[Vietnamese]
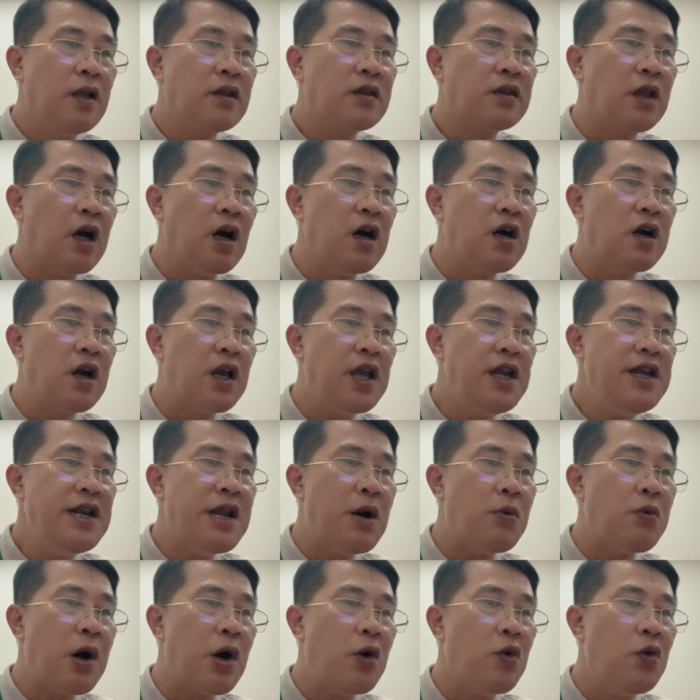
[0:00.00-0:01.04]
Tờ khí
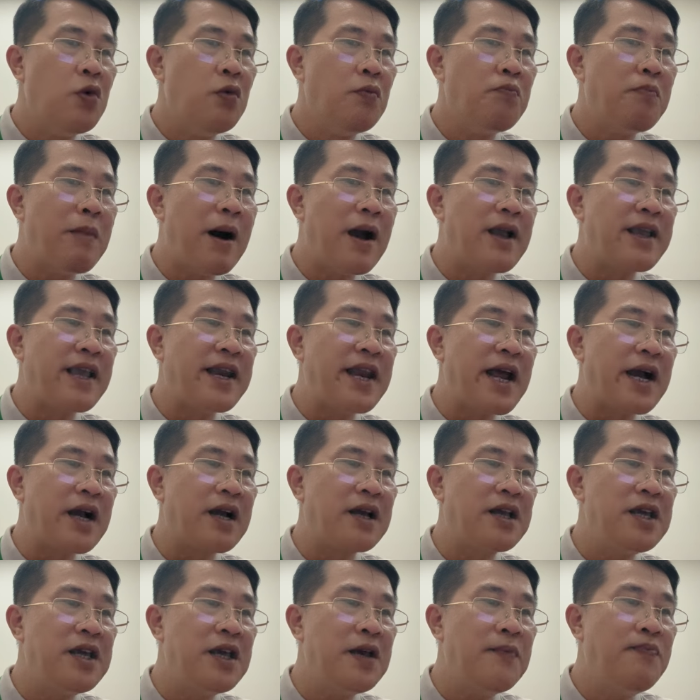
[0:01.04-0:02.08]
nồng hậu mà nhà đạt
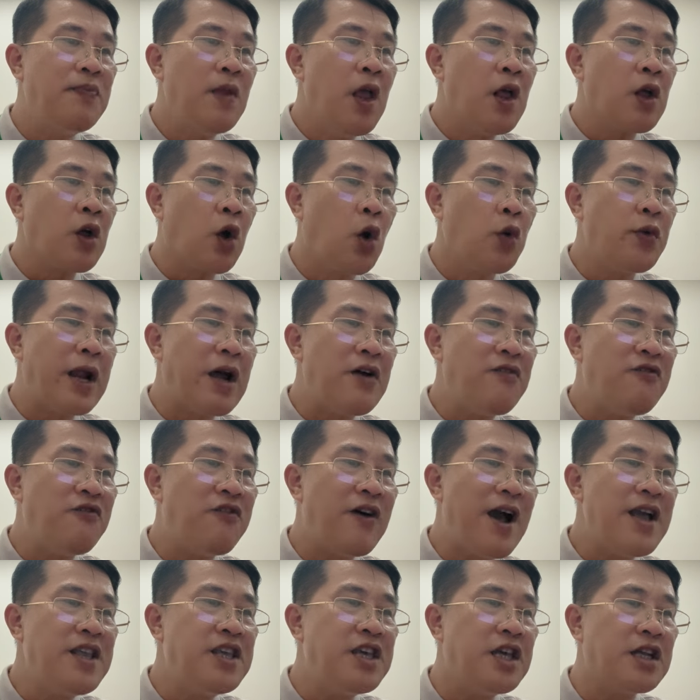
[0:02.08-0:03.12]
kia cũng đã
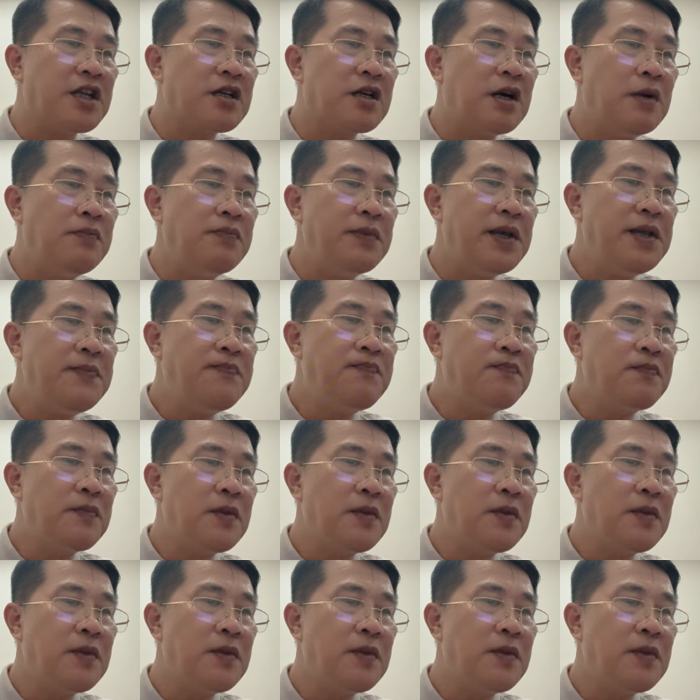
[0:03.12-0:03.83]
phá diệt không ít.